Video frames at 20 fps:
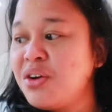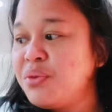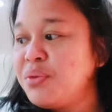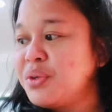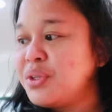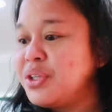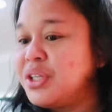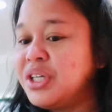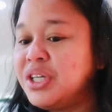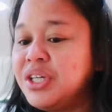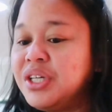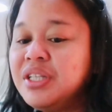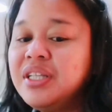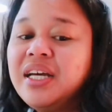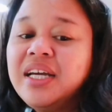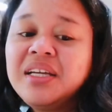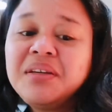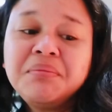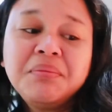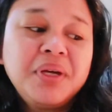what do you
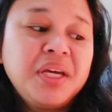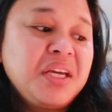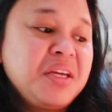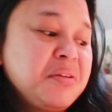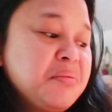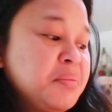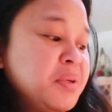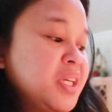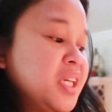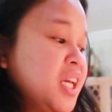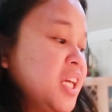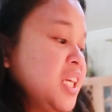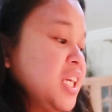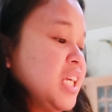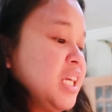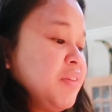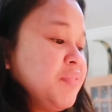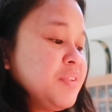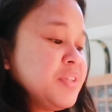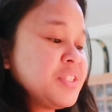like, baby? I
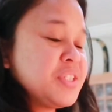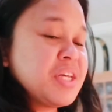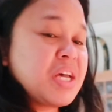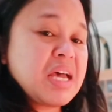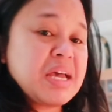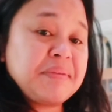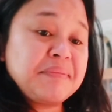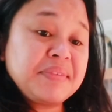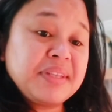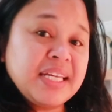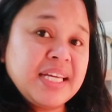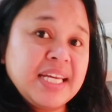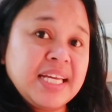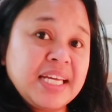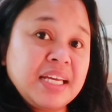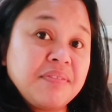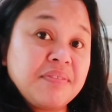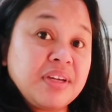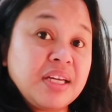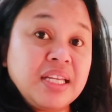give you
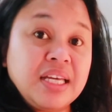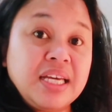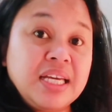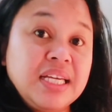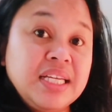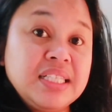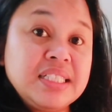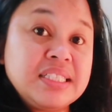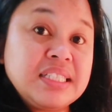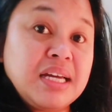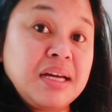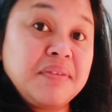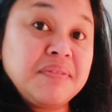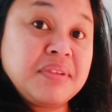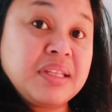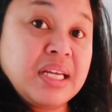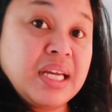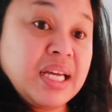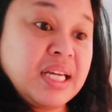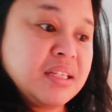something. I'm gonna eat
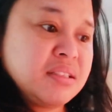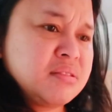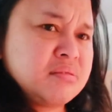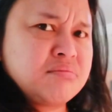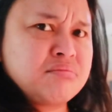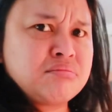something.